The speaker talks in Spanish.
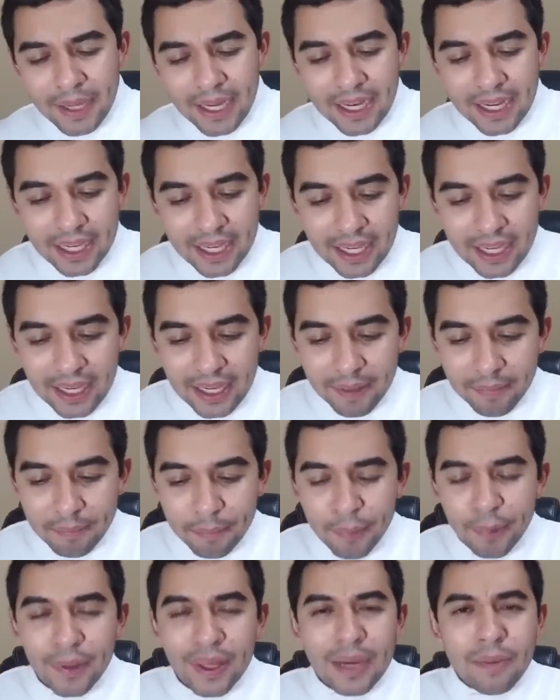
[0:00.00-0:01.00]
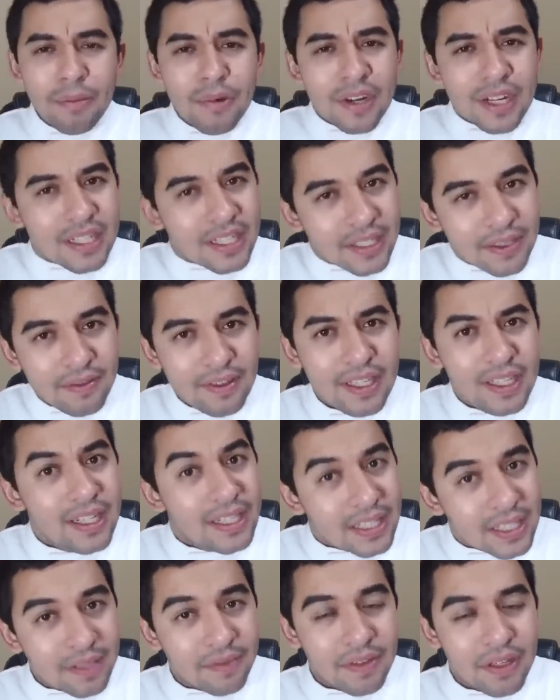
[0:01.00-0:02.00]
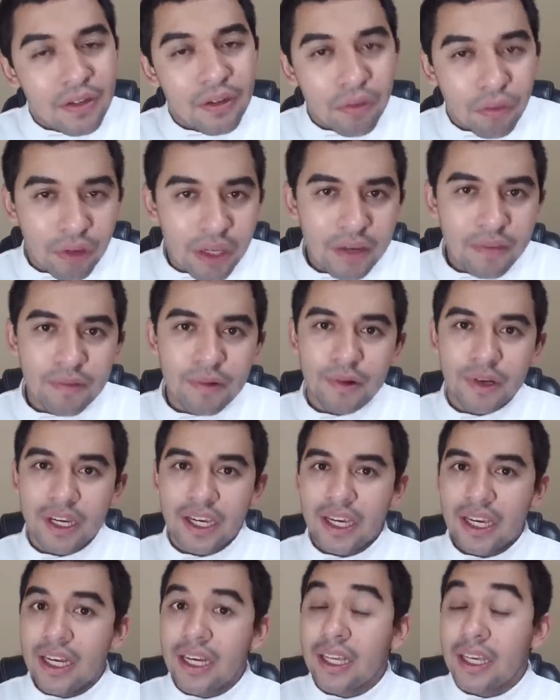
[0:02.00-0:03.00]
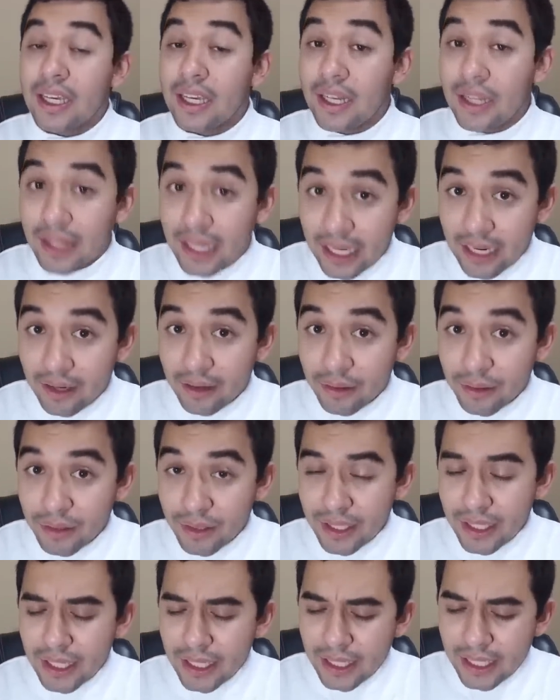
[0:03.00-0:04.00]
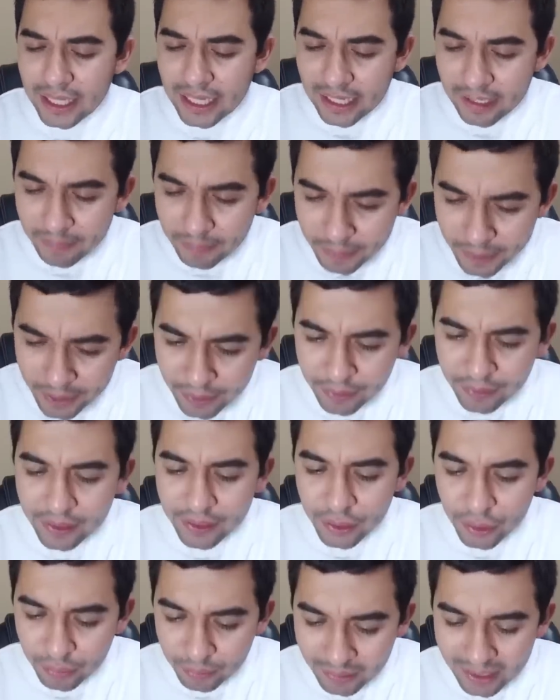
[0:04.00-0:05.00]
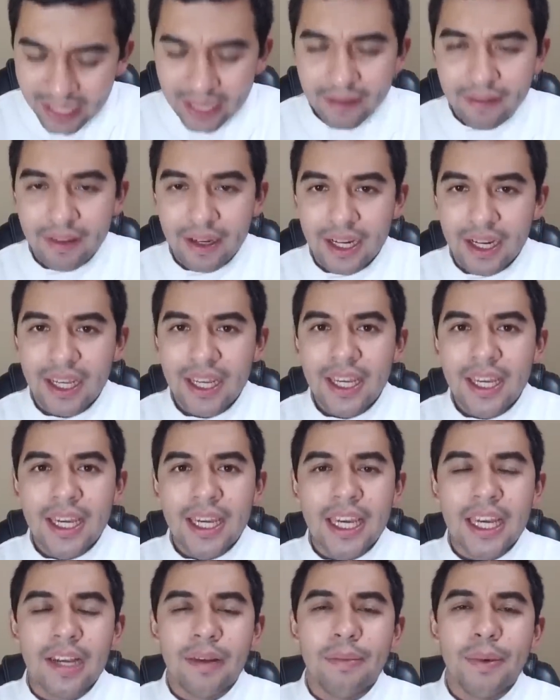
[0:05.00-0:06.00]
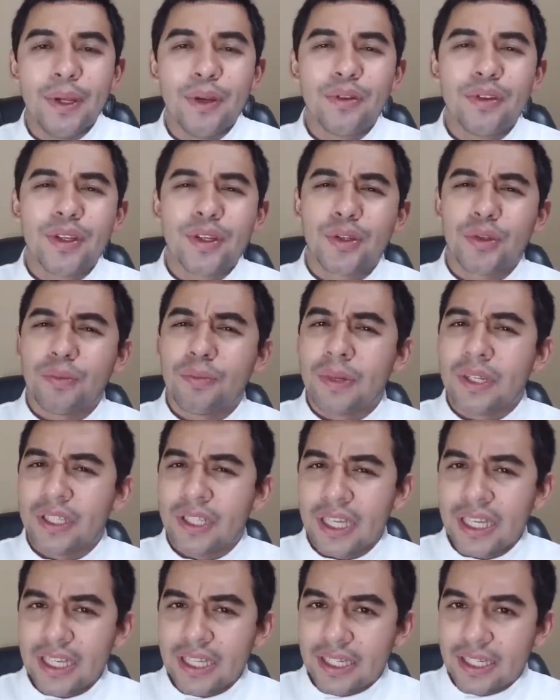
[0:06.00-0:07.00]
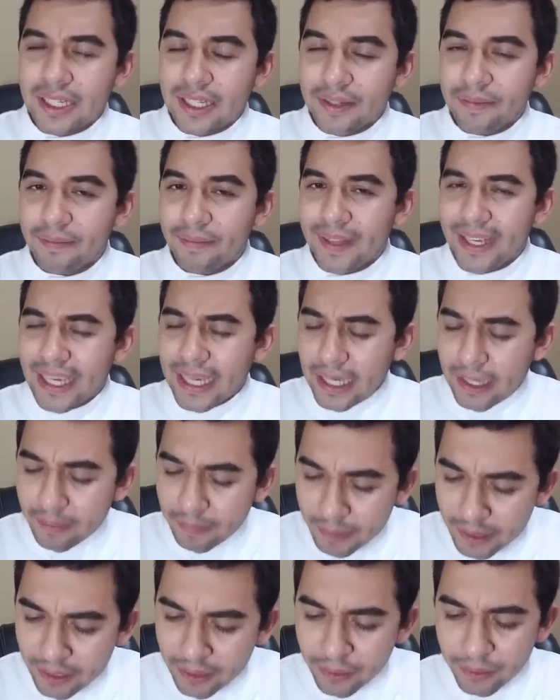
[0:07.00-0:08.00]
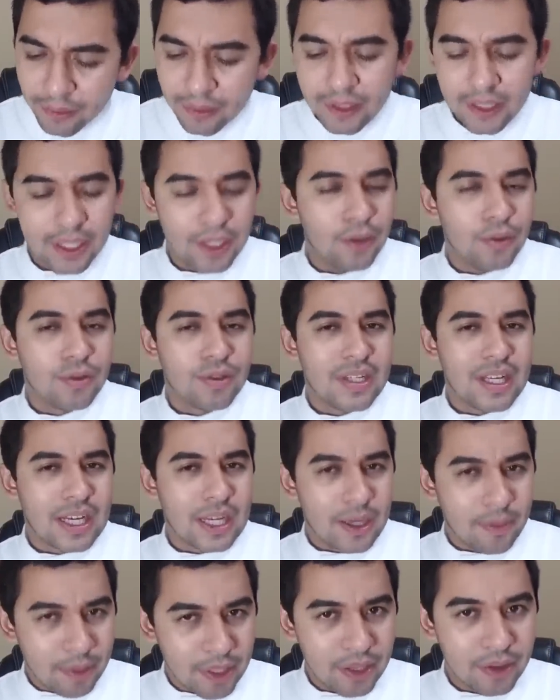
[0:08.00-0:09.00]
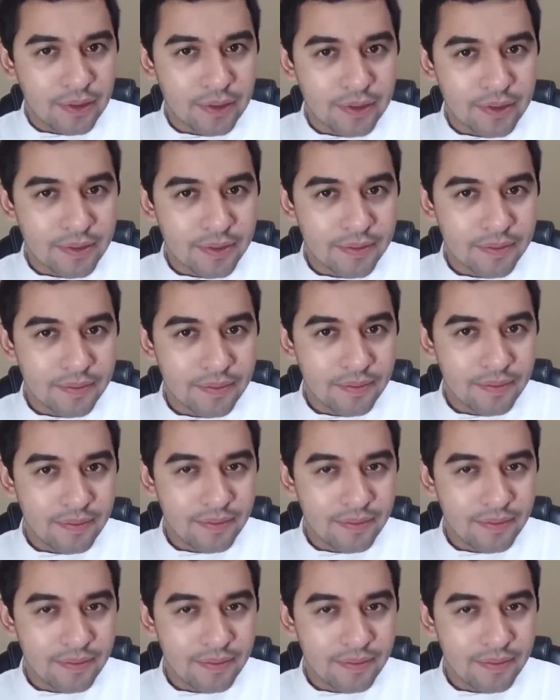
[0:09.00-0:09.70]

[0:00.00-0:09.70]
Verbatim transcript: para que podamos recibir ese vino nuevo que Él quiere darnos, el vino de su palabra, el vino de su presencia, el vino de los sacramentos.